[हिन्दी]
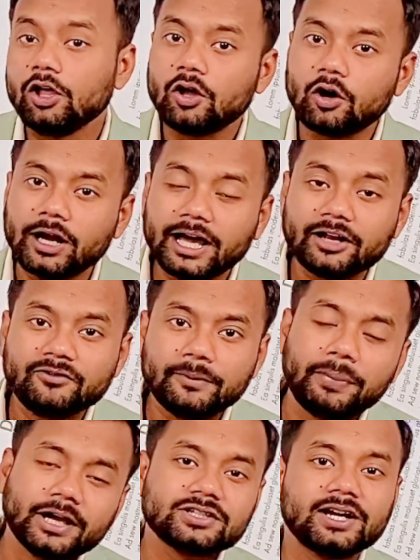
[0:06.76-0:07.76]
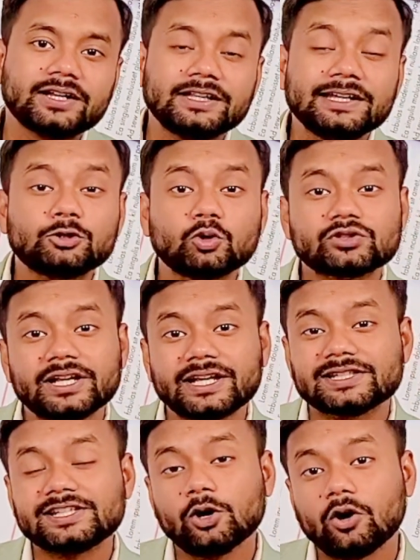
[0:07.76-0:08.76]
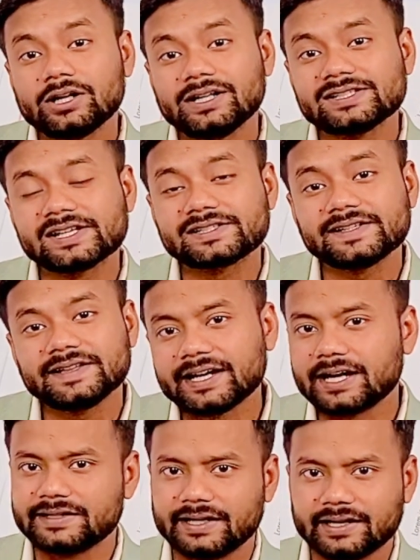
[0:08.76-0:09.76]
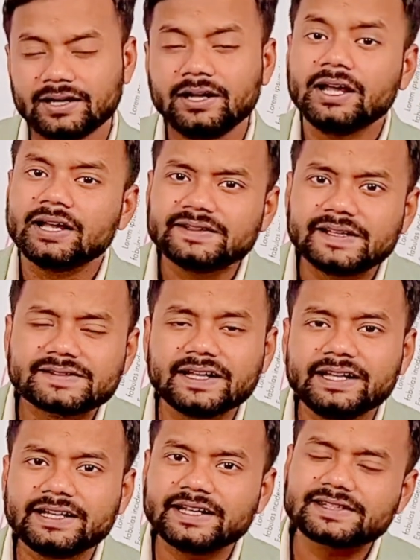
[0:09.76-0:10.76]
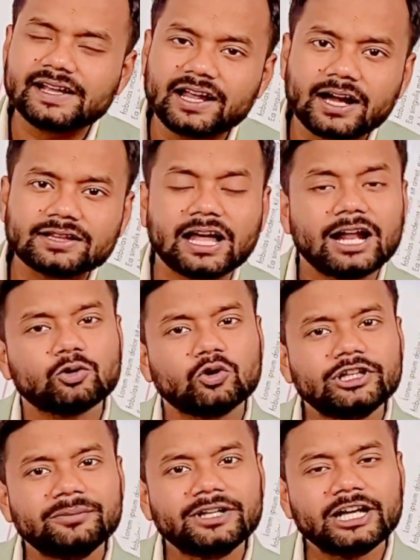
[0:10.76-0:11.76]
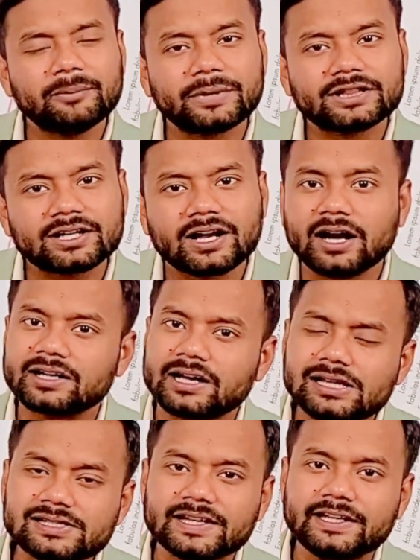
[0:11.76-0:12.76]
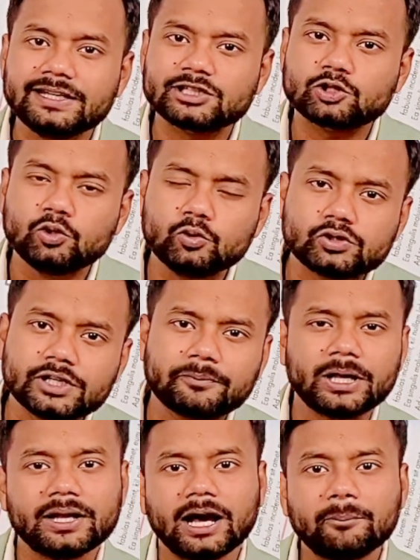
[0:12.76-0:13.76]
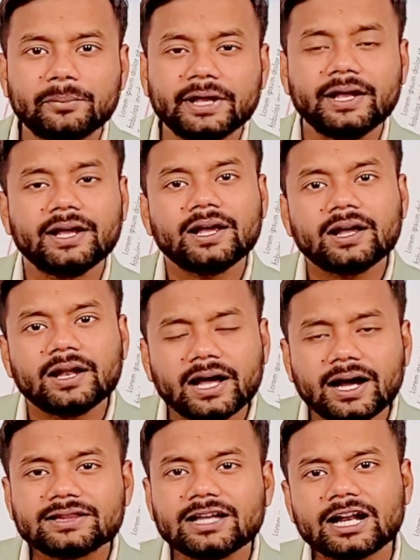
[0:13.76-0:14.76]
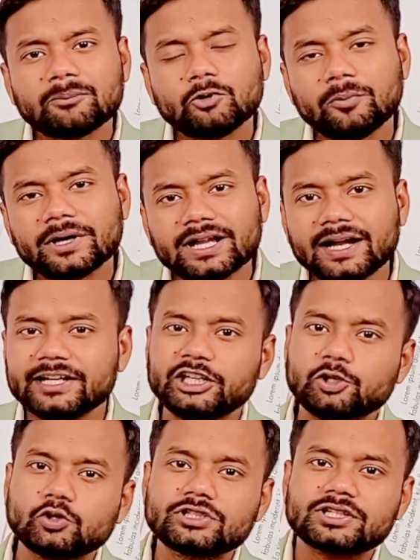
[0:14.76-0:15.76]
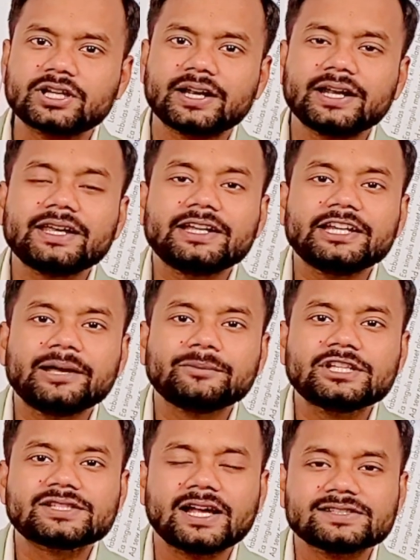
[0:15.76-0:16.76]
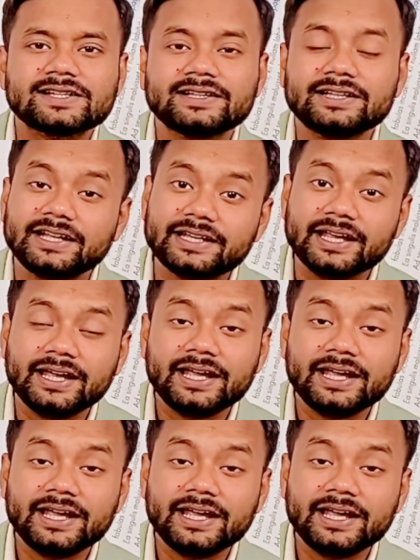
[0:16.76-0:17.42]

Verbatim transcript: और अगर विपक्ष करती है तो उसे किसी और नजर से देखा जाएगा जिस तरीके से लगातार गोदी मीडिया पत्रकार कल से ही एक्सक्लूसिव के नाम पे लगातार आपको बताने की कोशिश कर रहे हैं कि टीएमसी सांसद ने देखे